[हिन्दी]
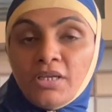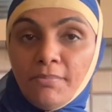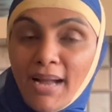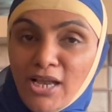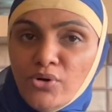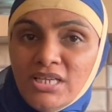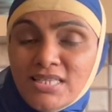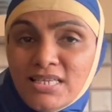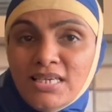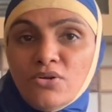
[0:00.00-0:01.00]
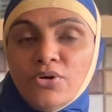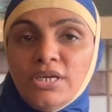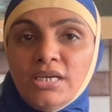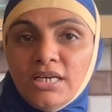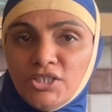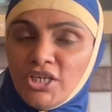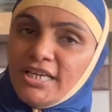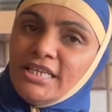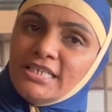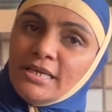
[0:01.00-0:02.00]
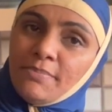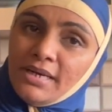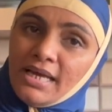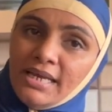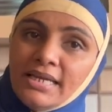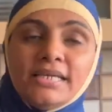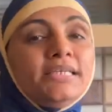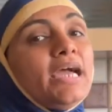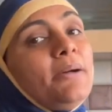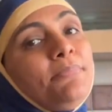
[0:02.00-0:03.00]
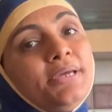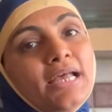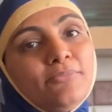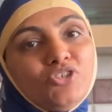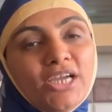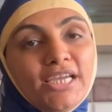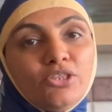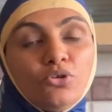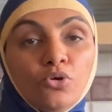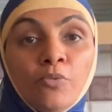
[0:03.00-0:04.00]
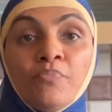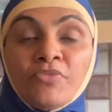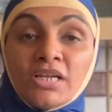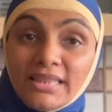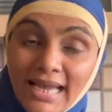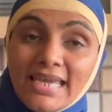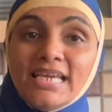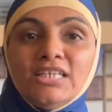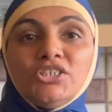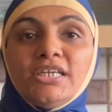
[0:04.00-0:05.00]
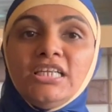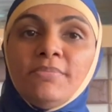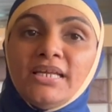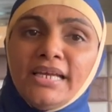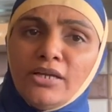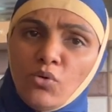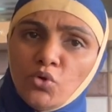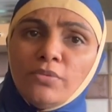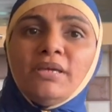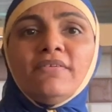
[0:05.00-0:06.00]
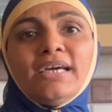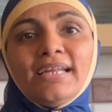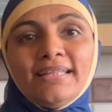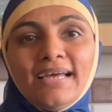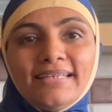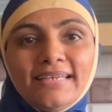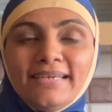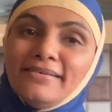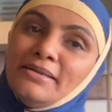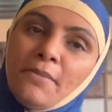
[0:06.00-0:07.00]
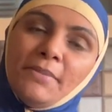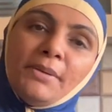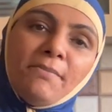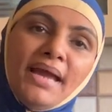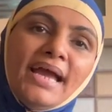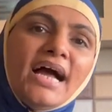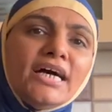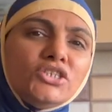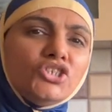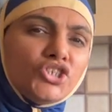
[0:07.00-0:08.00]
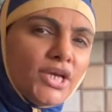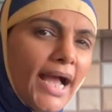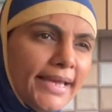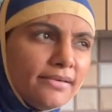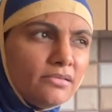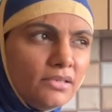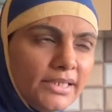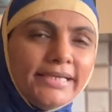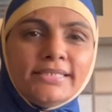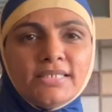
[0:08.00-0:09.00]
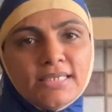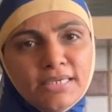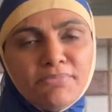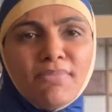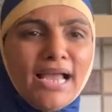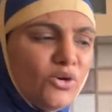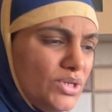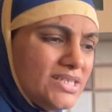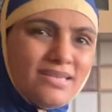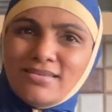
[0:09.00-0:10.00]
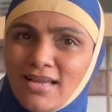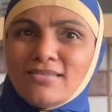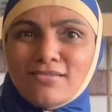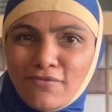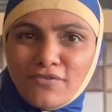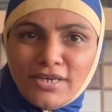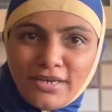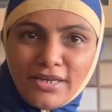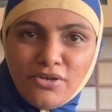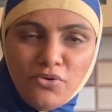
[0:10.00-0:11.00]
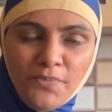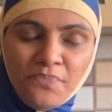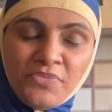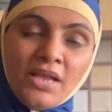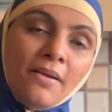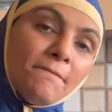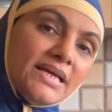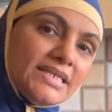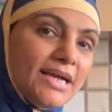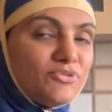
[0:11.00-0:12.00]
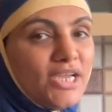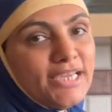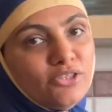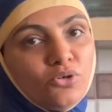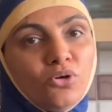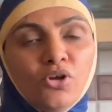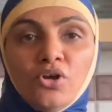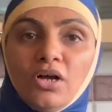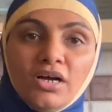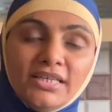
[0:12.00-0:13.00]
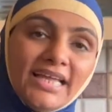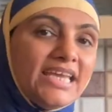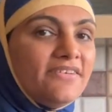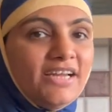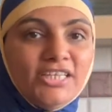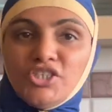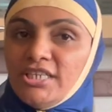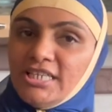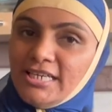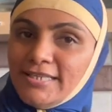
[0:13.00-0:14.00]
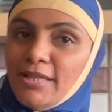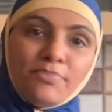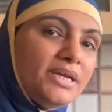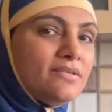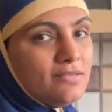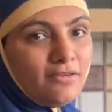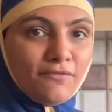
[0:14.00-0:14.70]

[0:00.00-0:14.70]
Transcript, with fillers: मायोनीज की कोई चटनी टाइप बना ले या फिर आप चाहें तो दही की चटनी बना ले कोथमीर वगैरह डाल के पर मैं आज शायद लेट्स सी मायोनीज के साथ सर्व कर रही हूँ बट आप चाहें तो दही वाली चटनी के साथ भी सर्व